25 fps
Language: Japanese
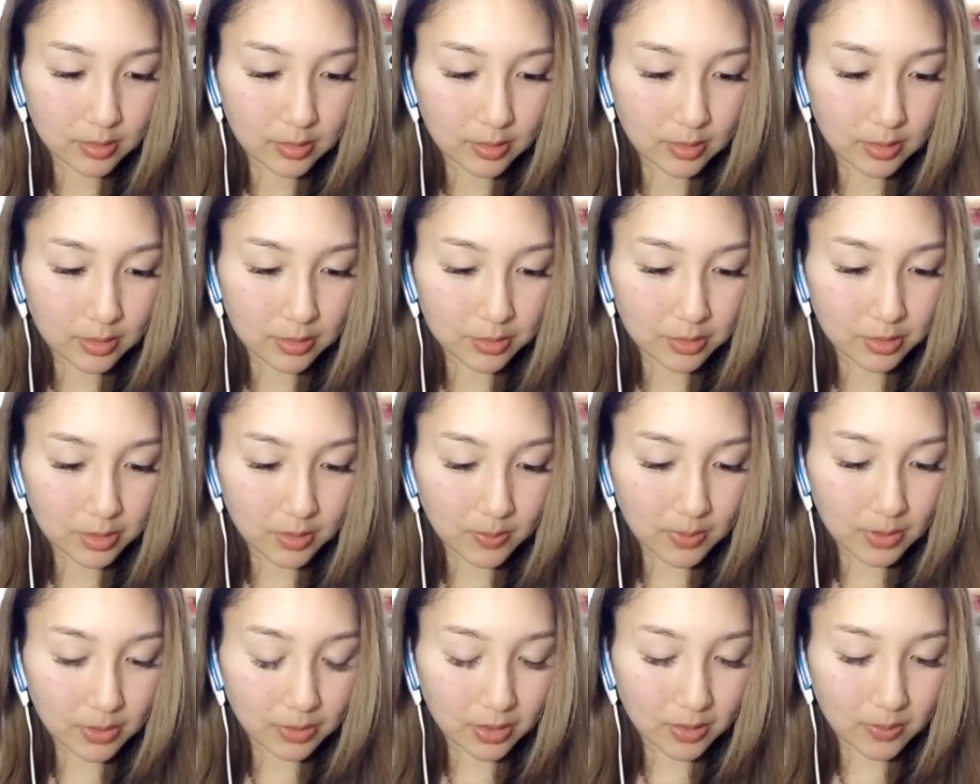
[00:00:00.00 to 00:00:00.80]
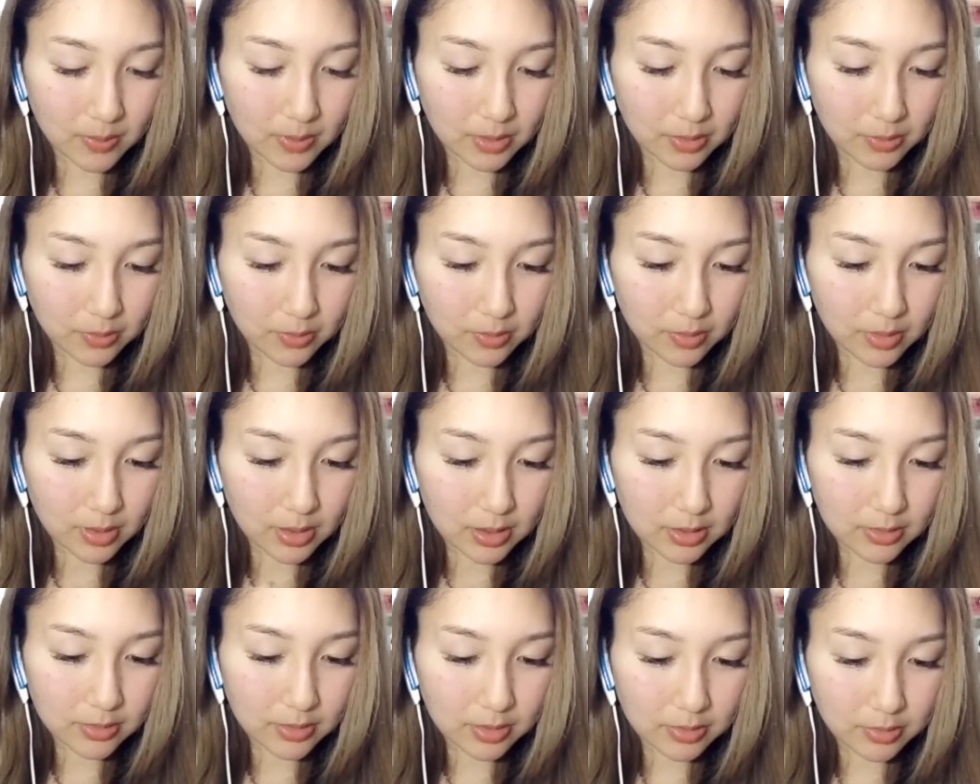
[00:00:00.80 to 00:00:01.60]
あちょっとやばいぞやばいぞ
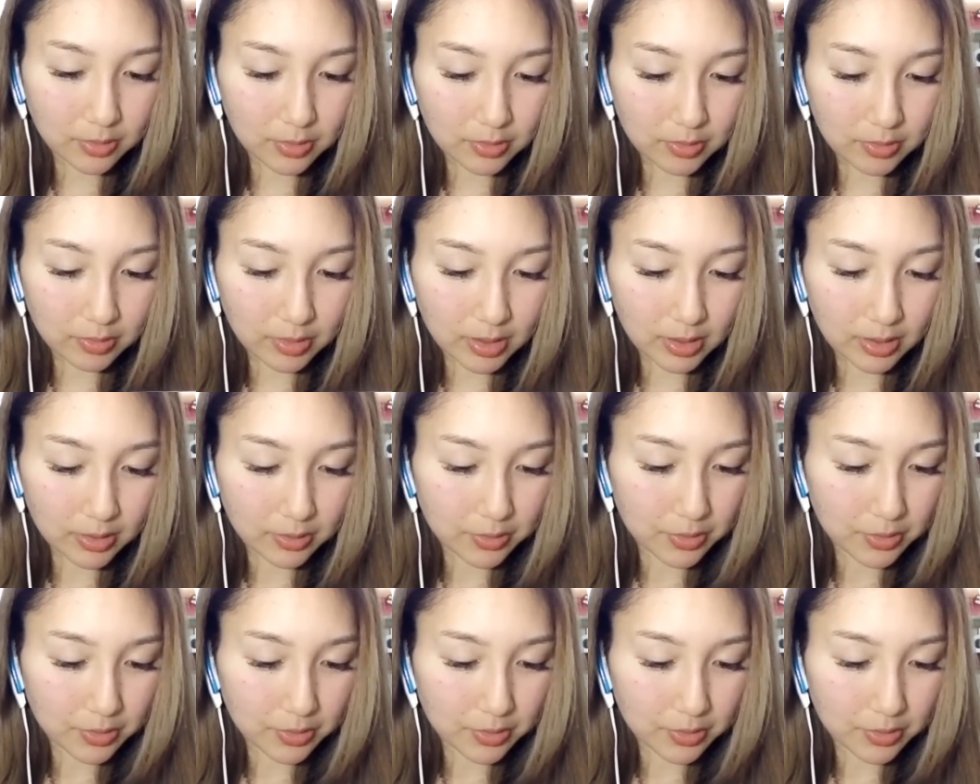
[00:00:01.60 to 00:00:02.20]
あるある OKOK